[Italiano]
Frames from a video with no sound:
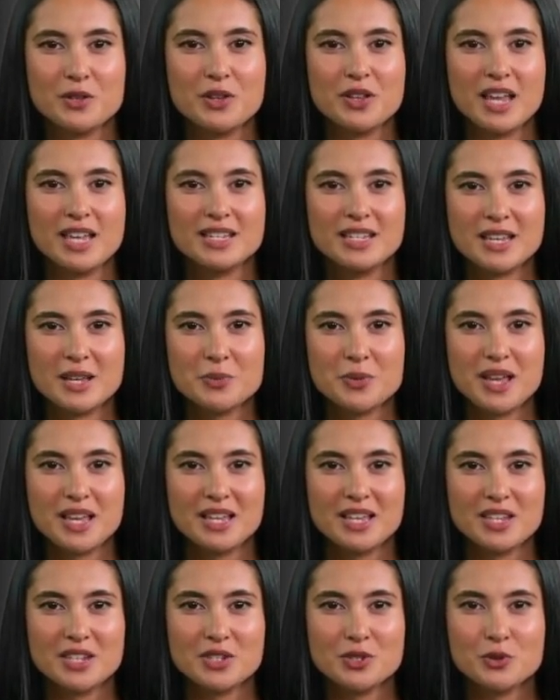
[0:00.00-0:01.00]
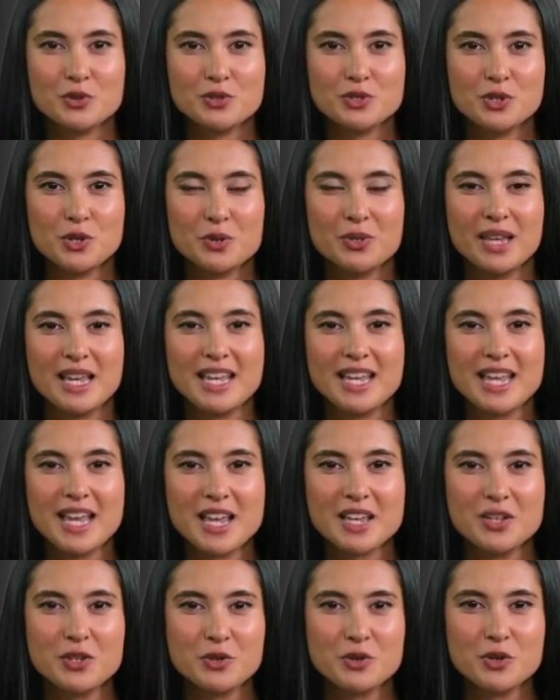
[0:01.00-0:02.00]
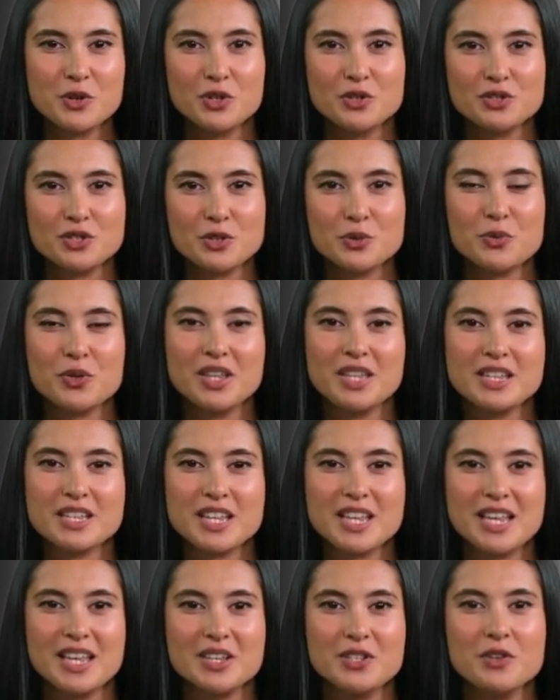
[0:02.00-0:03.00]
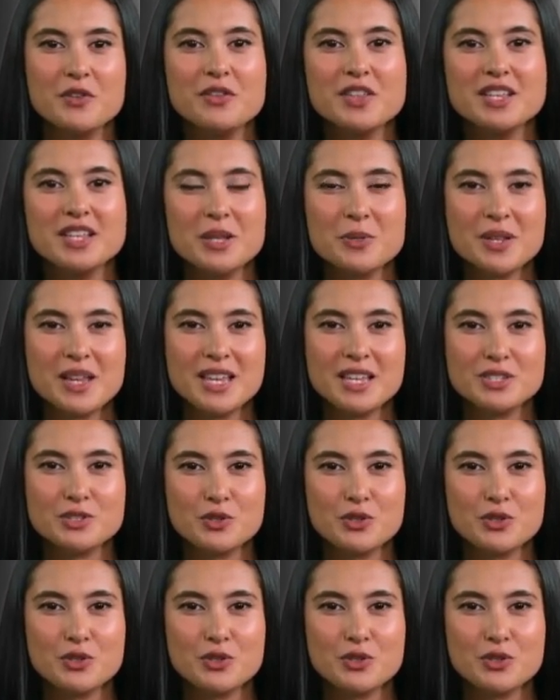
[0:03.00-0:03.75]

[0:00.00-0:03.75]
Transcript: con altri marchi di lusso per creare orologi unici e innovativi che